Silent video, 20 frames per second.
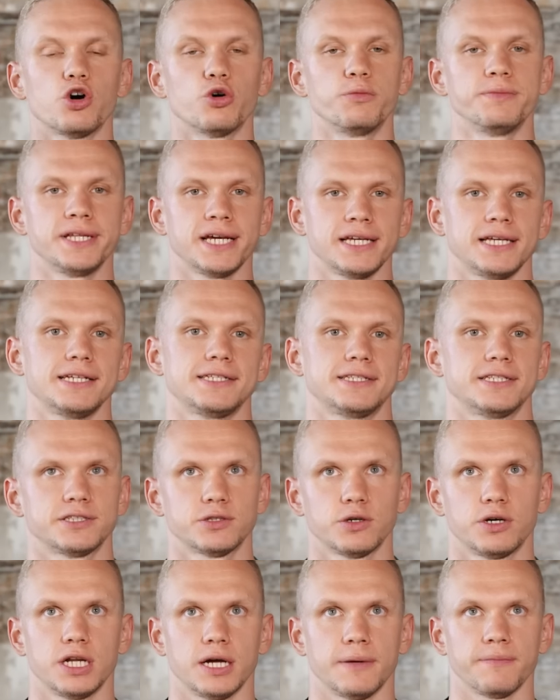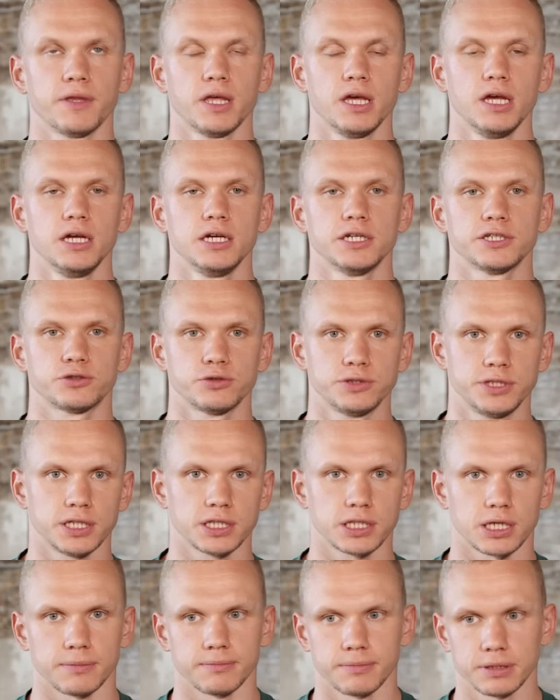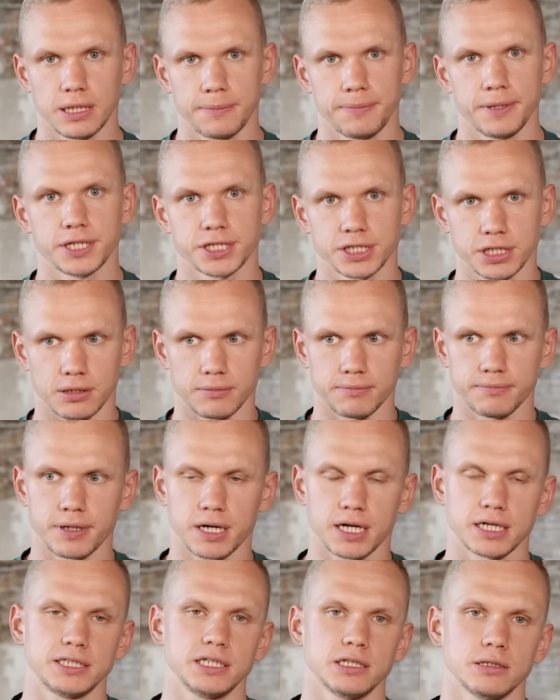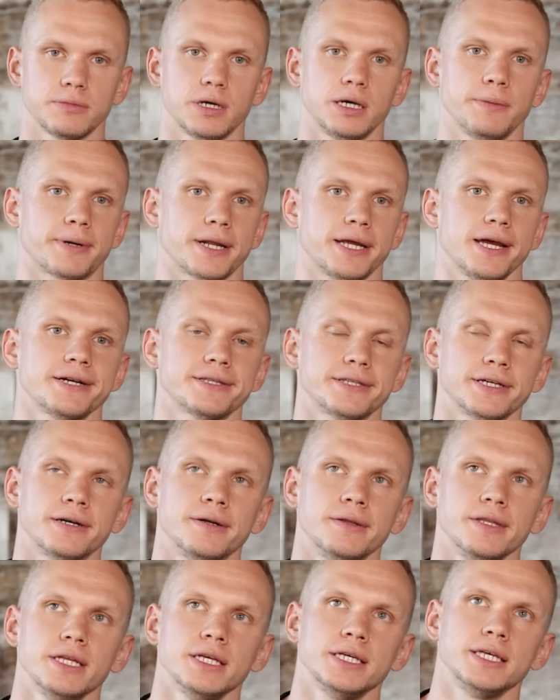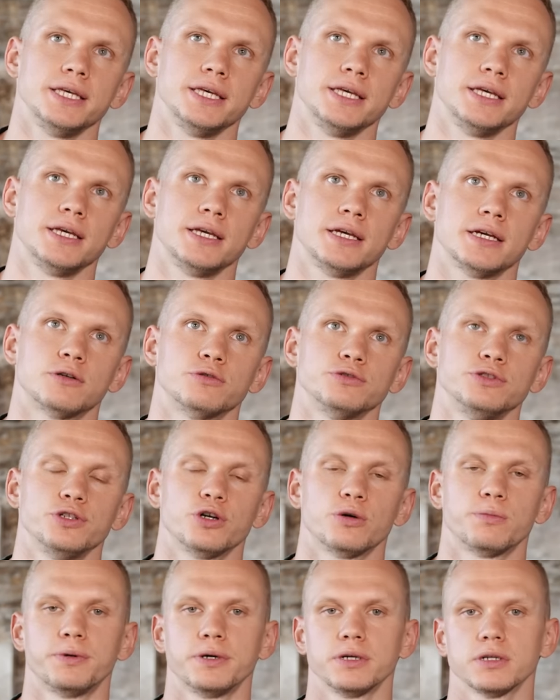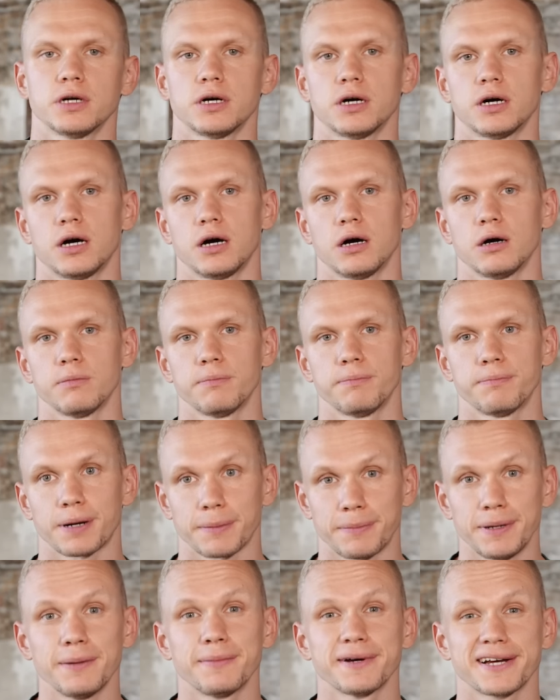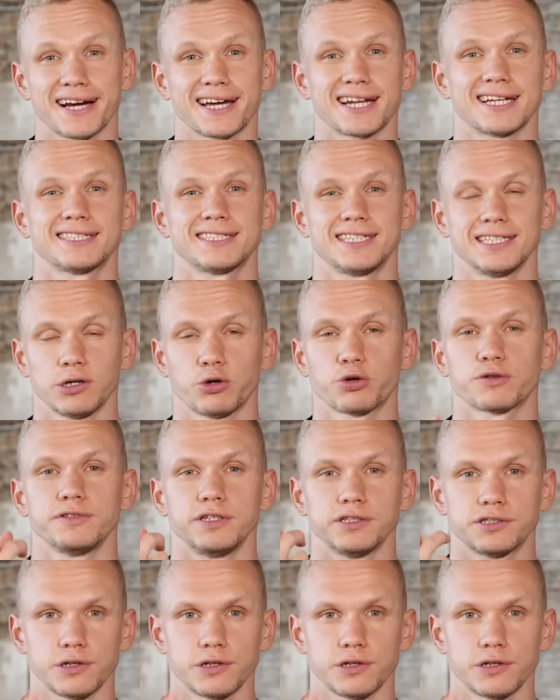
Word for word: У меня есть история студентка подопечная проходила мои проекты, и у нее было проблемы как раз-таки на уровне